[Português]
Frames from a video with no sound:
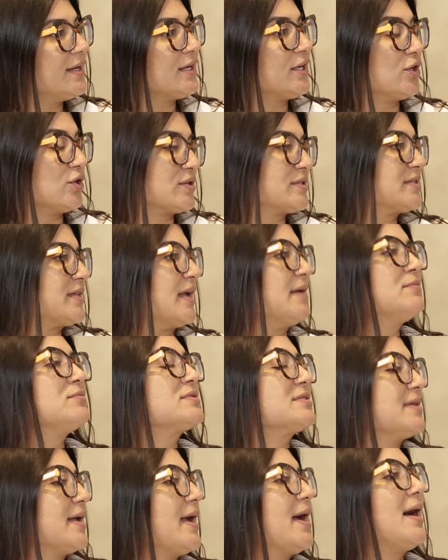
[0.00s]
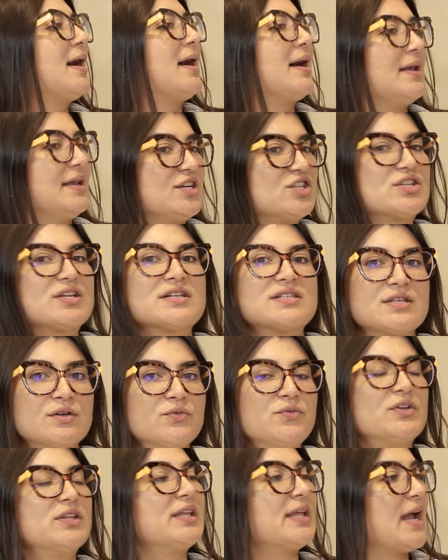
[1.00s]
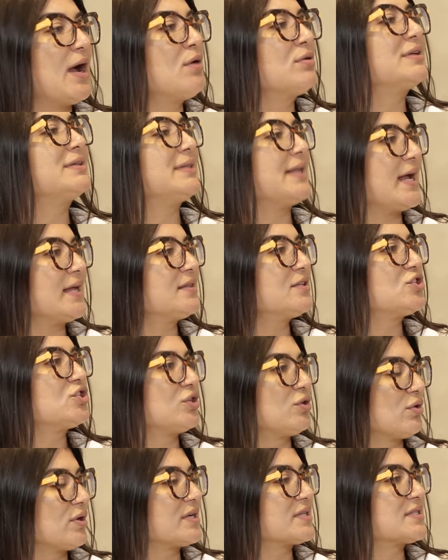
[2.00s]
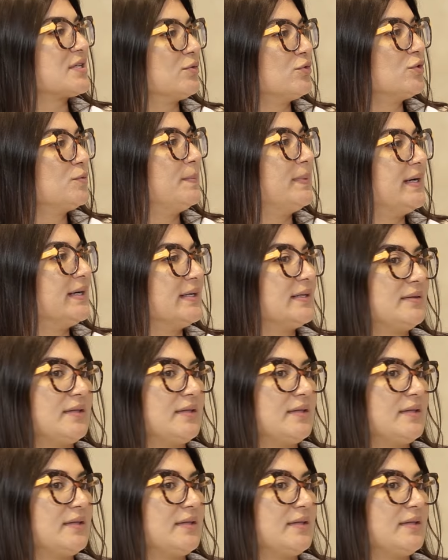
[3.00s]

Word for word: nós temos né, a legislação federal que trata de locação urbana,